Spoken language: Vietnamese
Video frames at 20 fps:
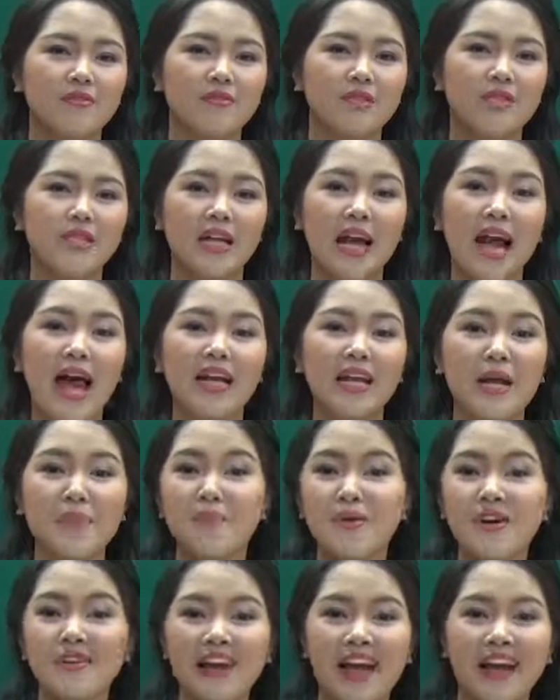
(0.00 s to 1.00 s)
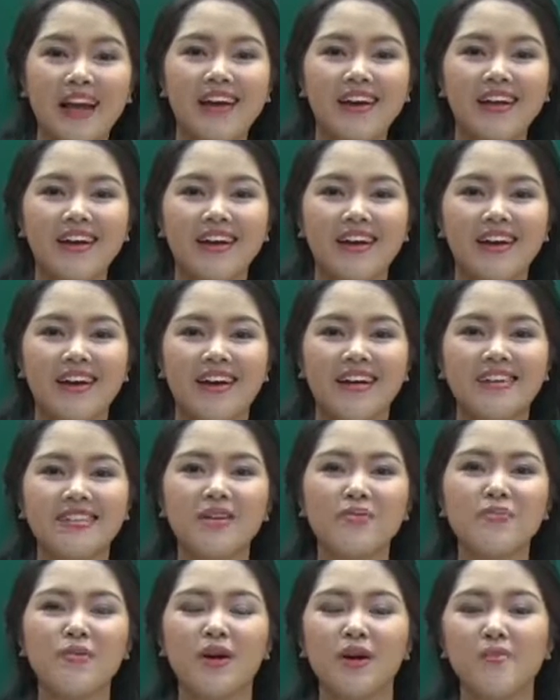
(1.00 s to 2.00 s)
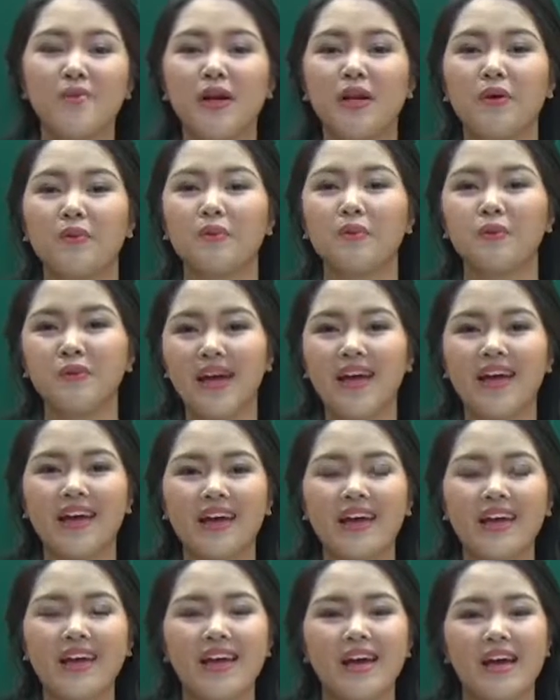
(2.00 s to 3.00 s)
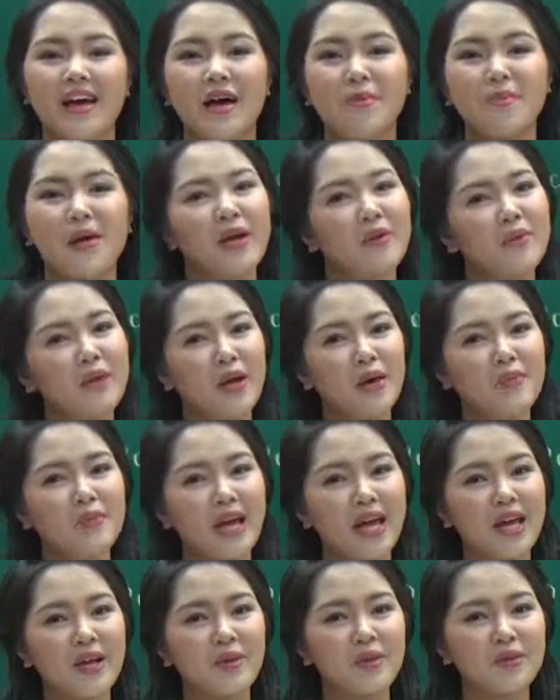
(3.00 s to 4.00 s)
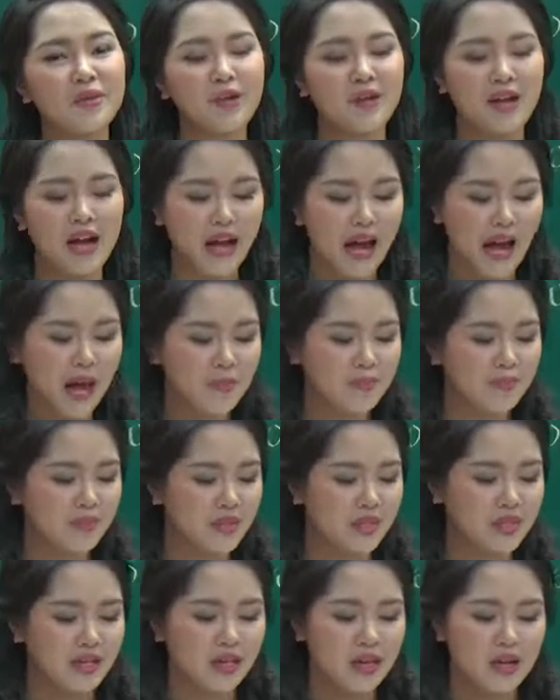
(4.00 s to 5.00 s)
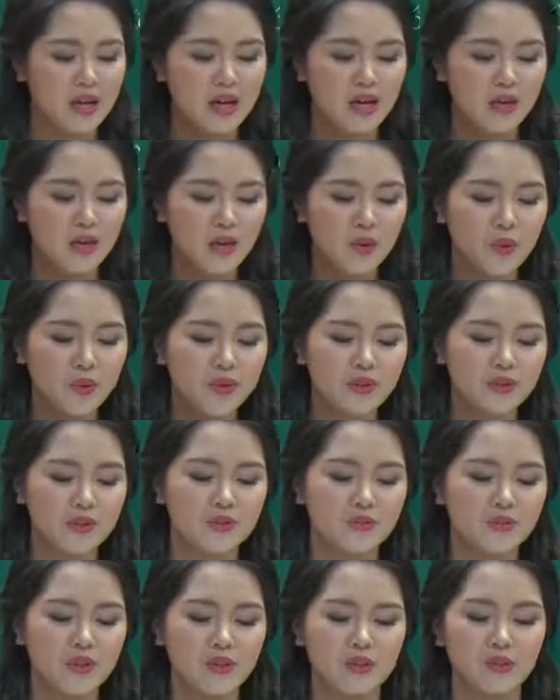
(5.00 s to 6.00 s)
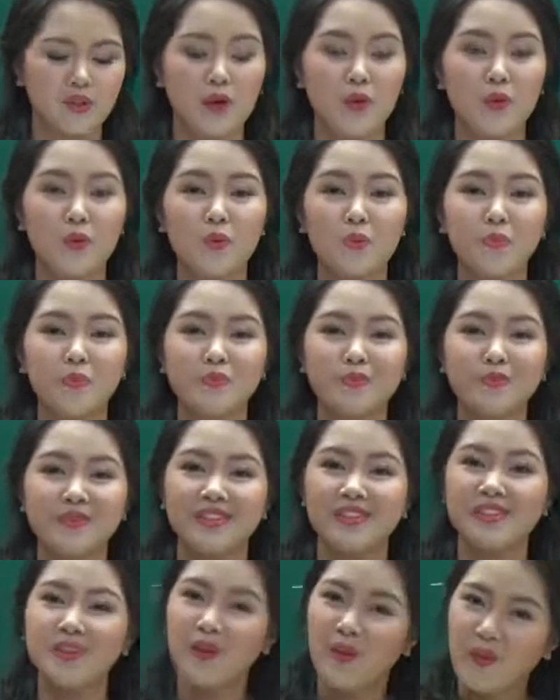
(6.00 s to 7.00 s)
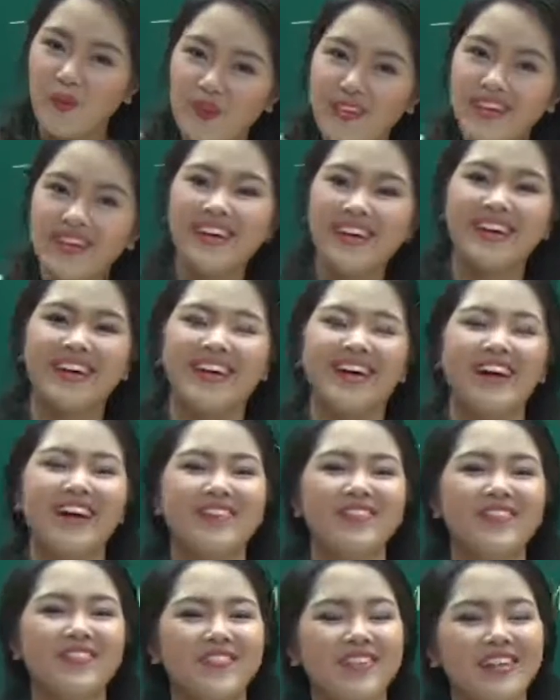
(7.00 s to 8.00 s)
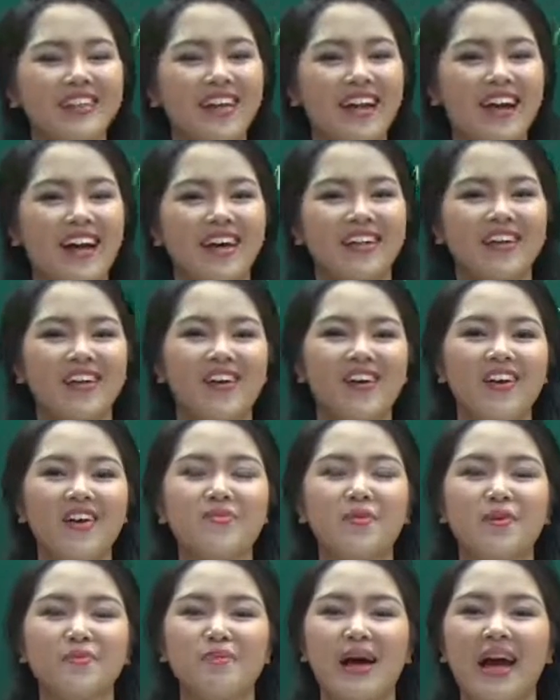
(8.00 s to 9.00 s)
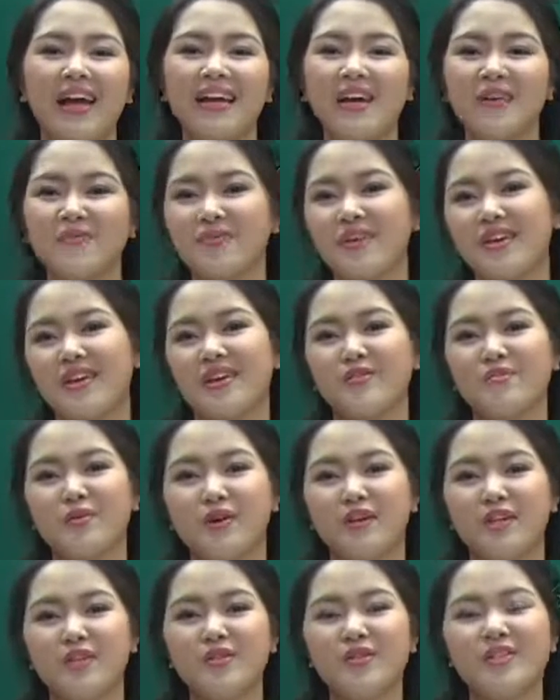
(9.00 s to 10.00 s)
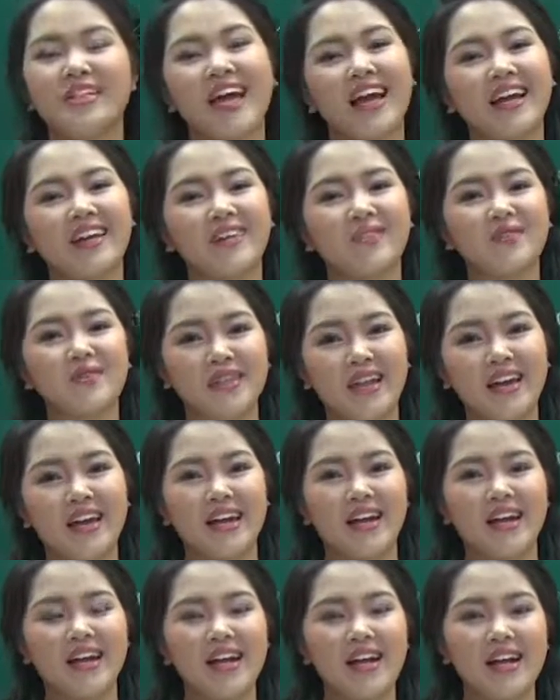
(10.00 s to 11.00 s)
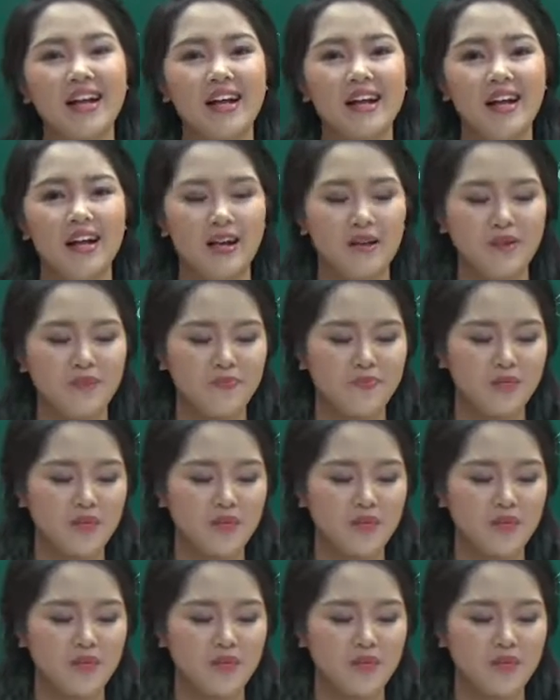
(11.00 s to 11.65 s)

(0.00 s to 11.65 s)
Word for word: triển khai năm bước này Đấy, trong một cái bài đọc cụ thể à, bài đọc ngày hôm nay cô cho các em thì cái khối lượng từ vựng nó cũng tương đối Đấy, bởi vì là nó là một bài đọc về một cái chuyên ngành cụ thể à,